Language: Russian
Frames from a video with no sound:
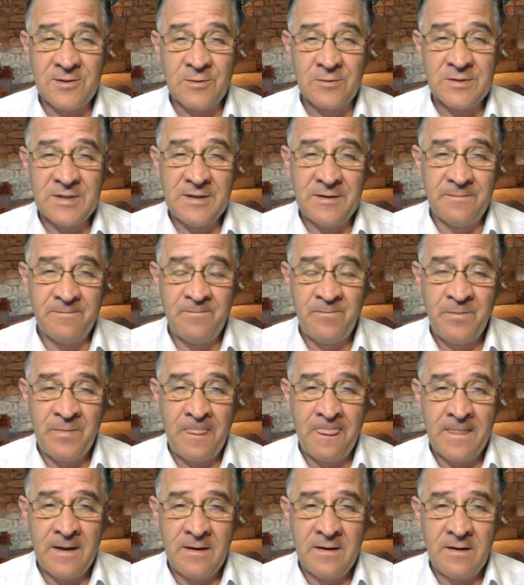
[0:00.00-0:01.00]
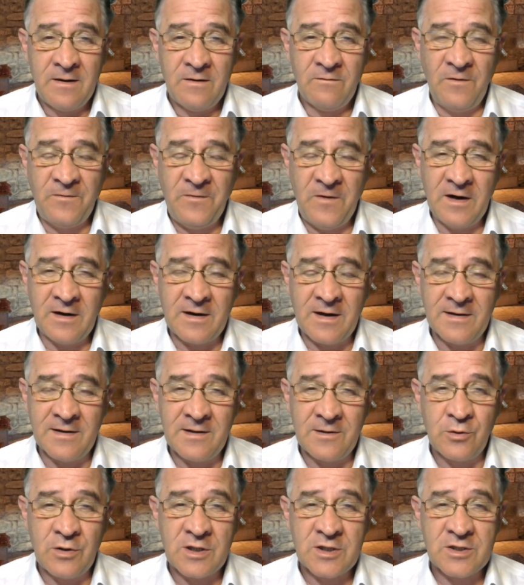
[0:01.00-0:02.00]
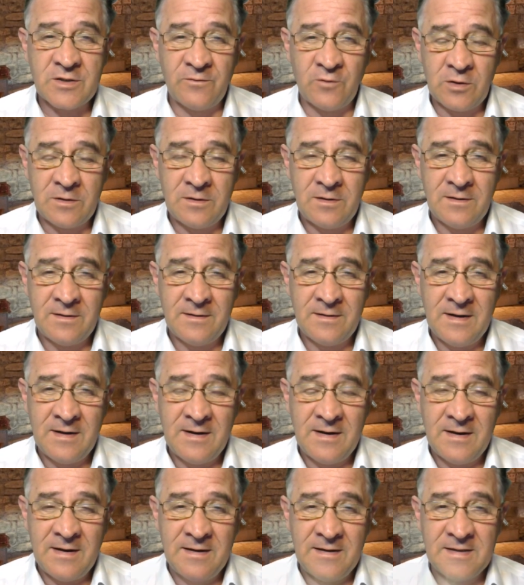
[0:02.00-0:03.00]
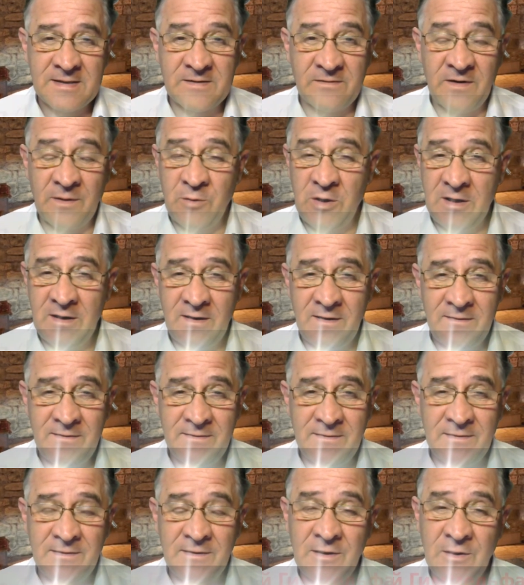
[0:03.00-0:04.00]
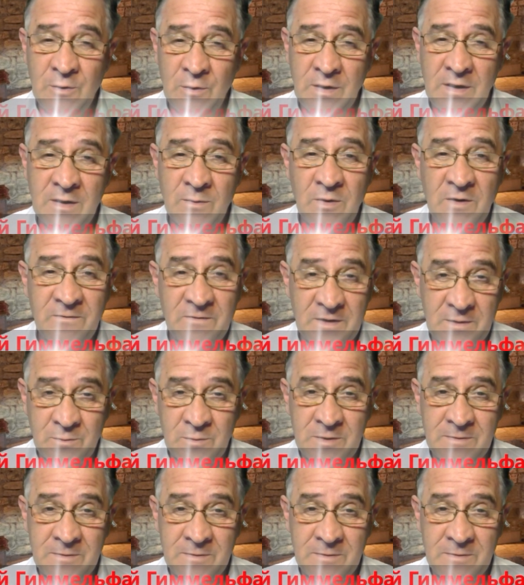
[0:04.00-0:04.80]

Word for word: друзья! В эфире канал New Ньюашвот, и с вами я, Юрий Гемельфар.